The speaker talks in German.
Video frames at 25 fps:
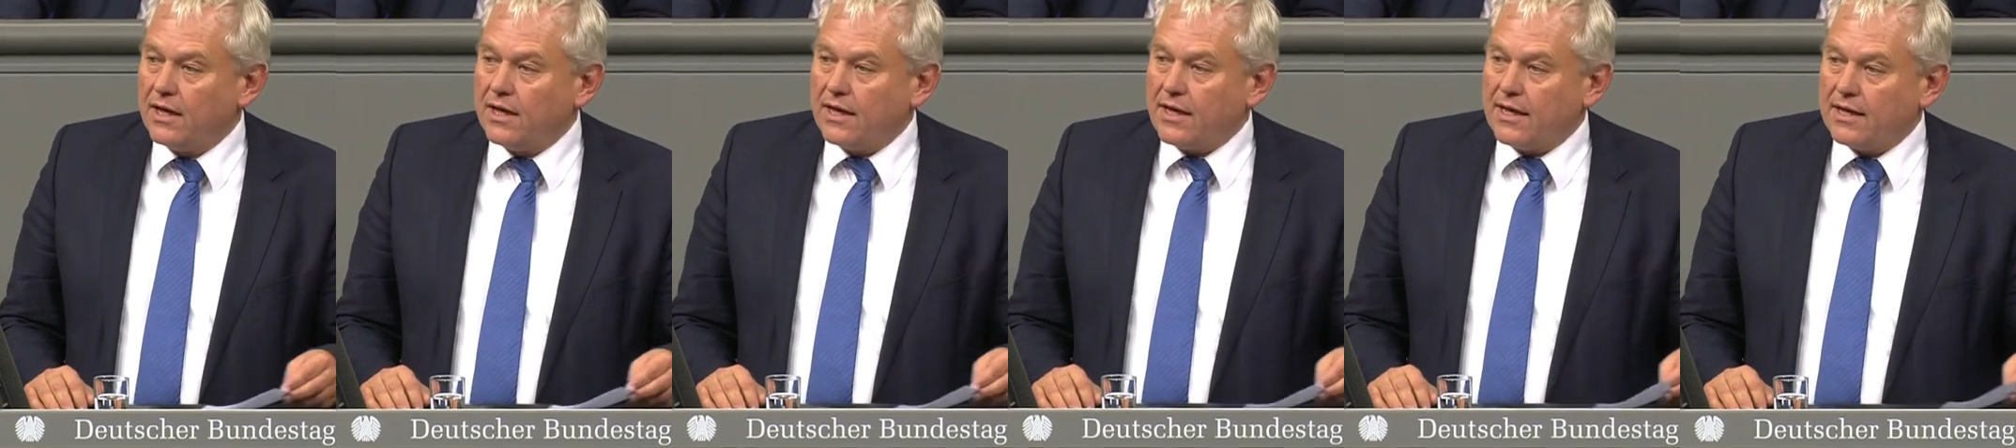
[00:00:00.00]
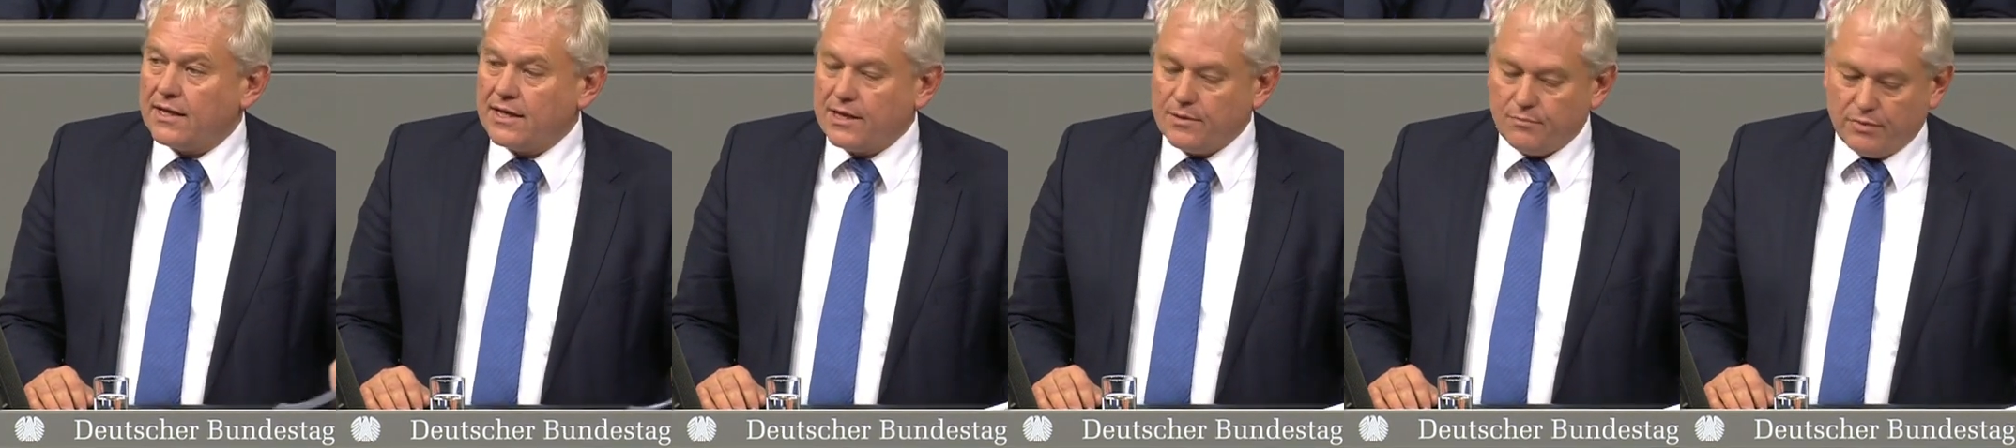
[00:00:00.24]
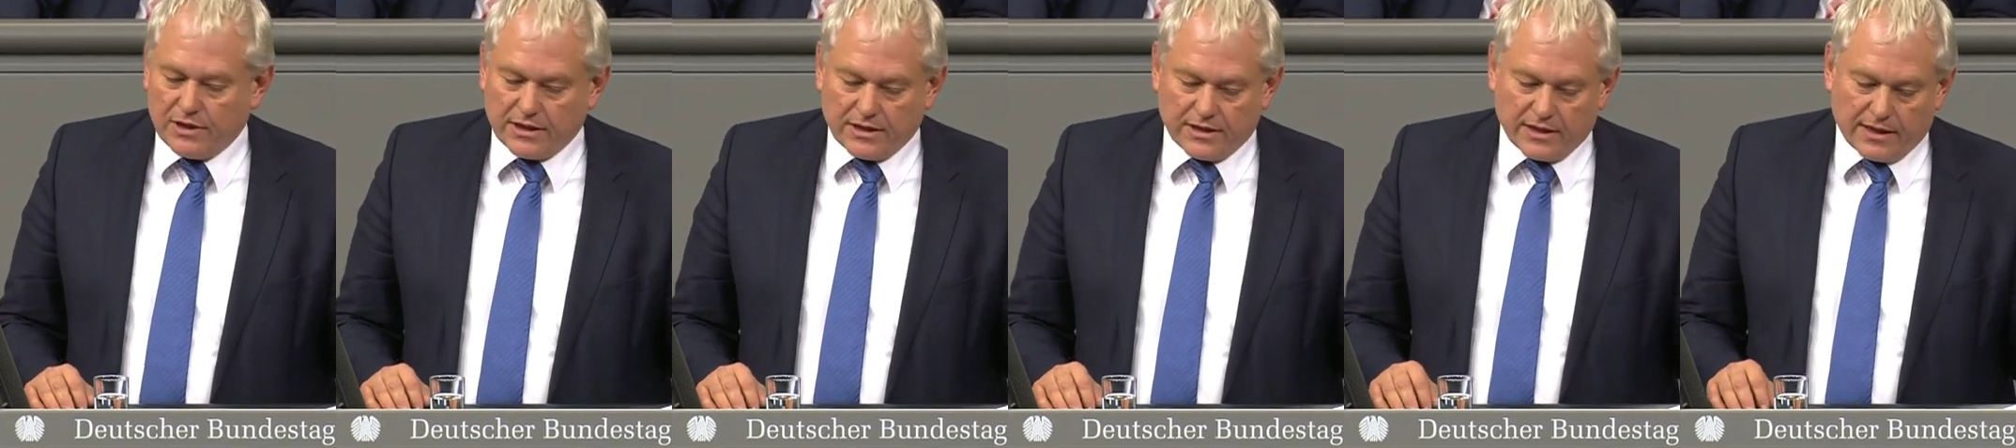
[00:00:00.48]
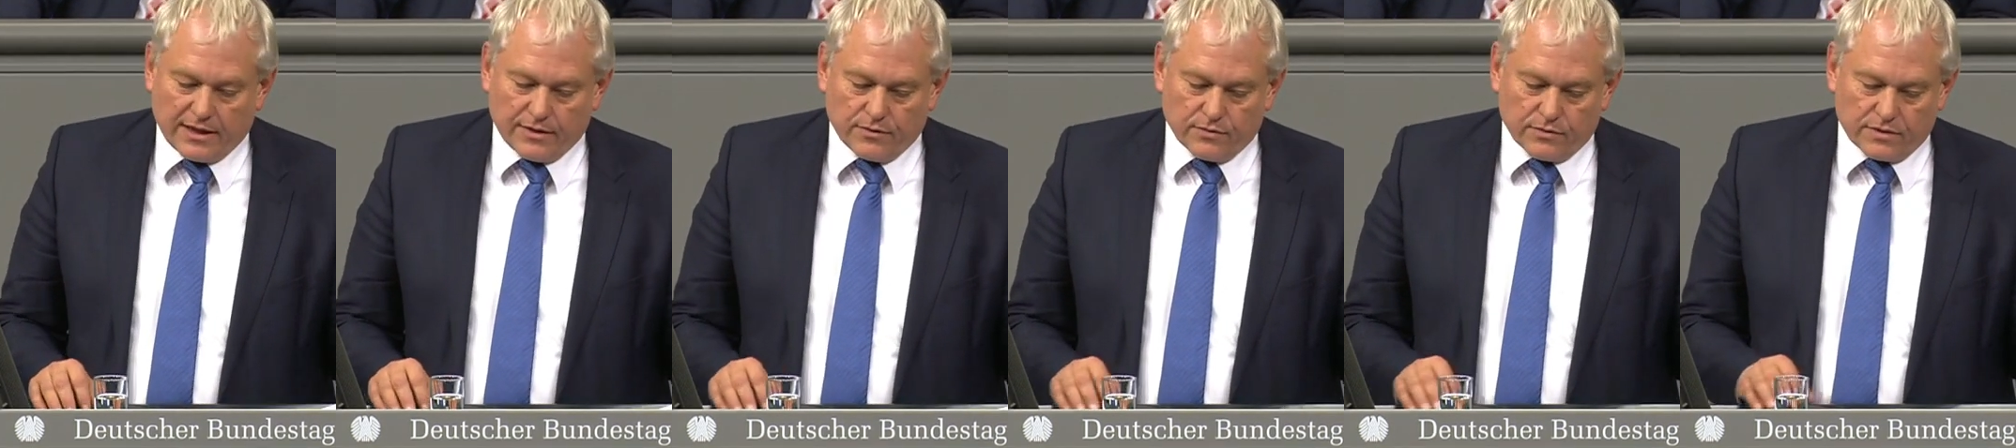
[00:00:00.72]

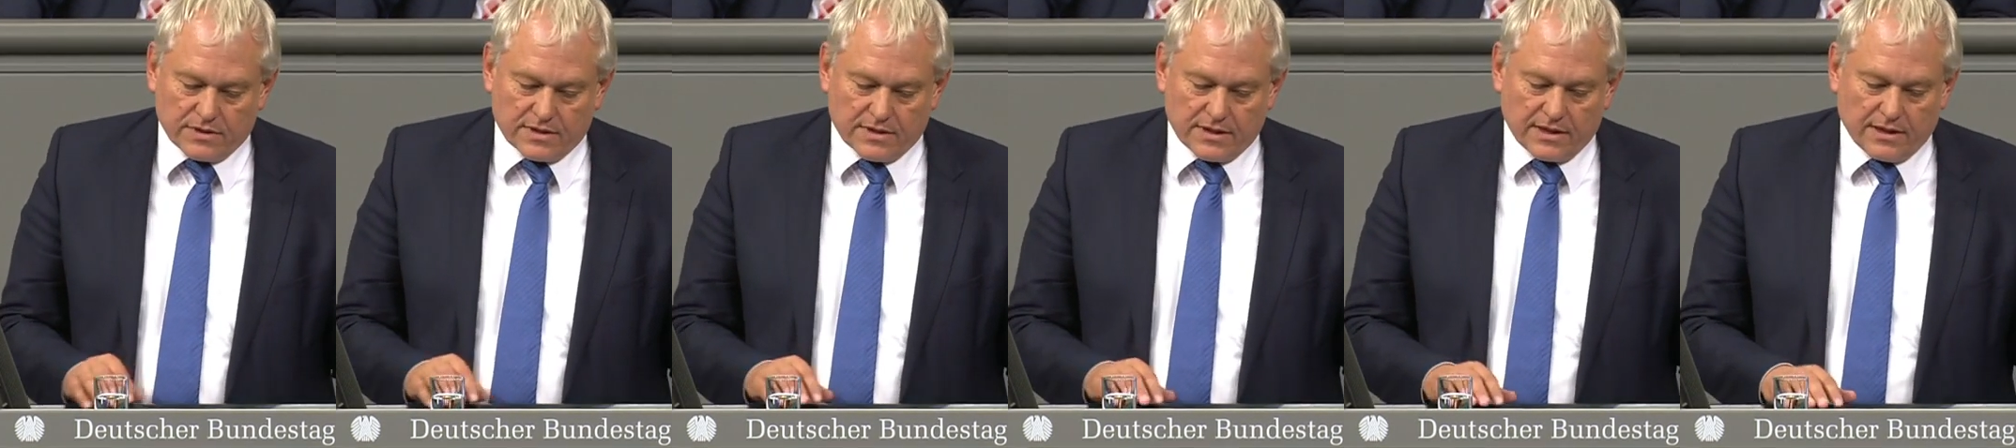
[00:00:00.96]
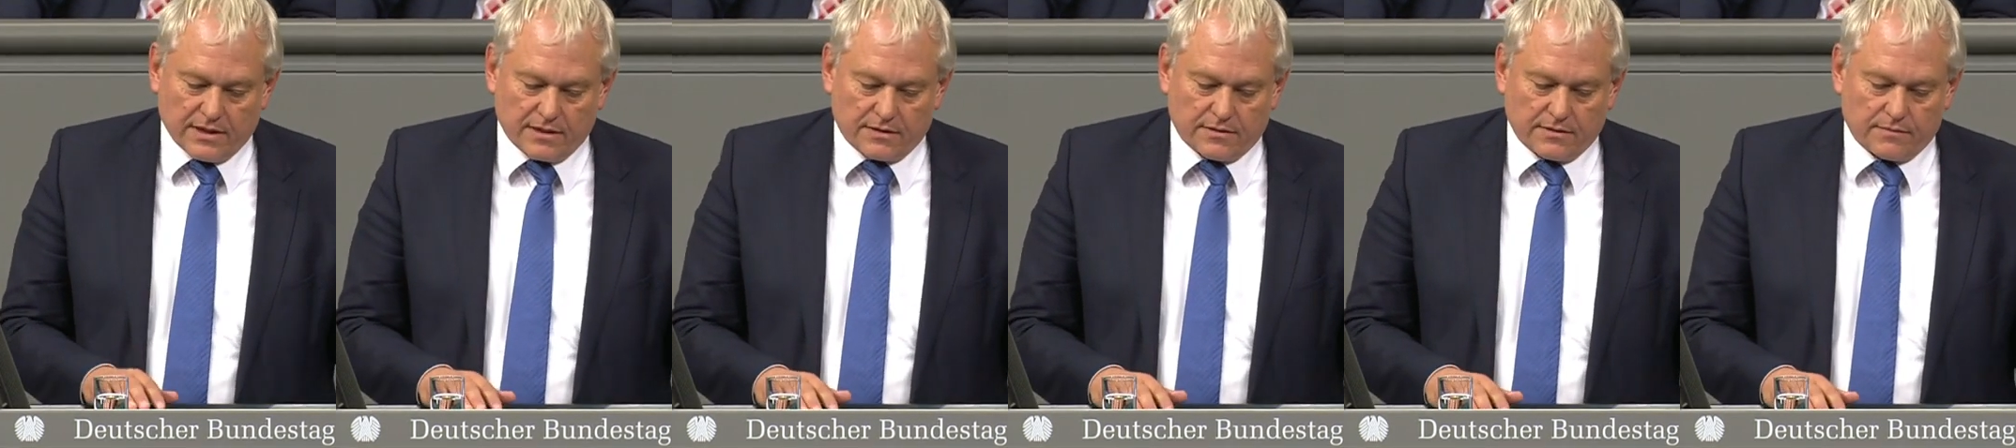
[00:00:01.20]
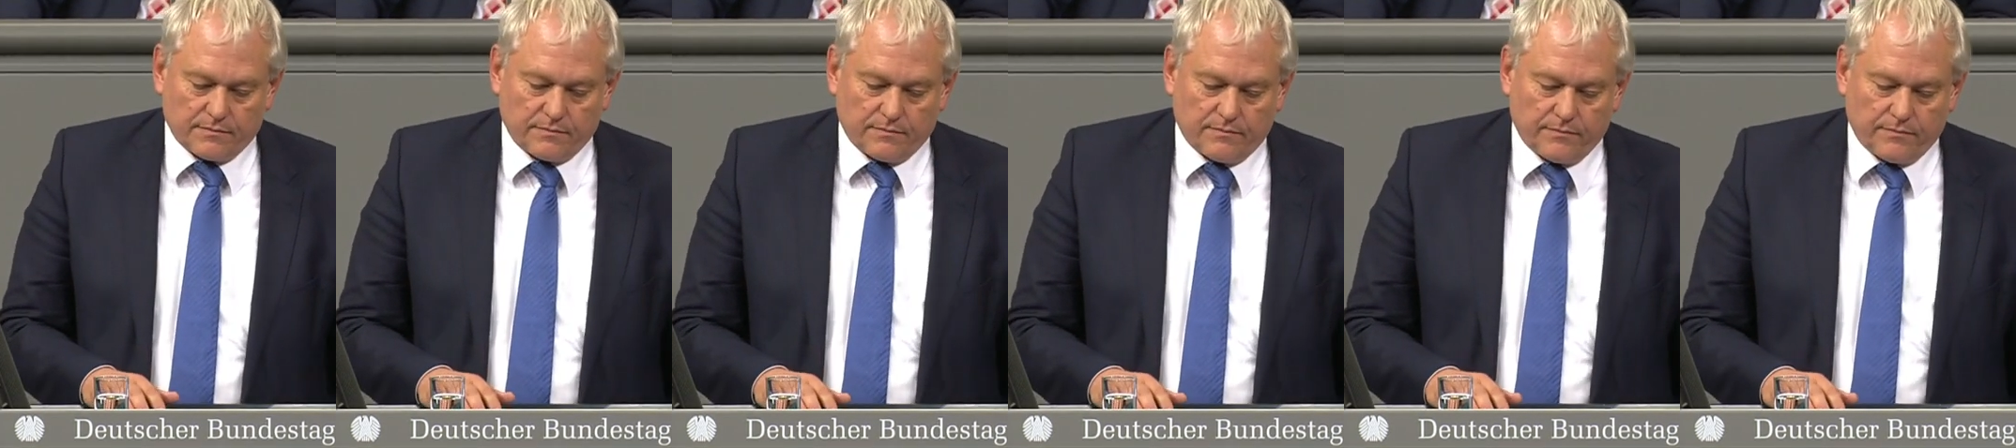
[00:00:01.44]
erheblich reduziert.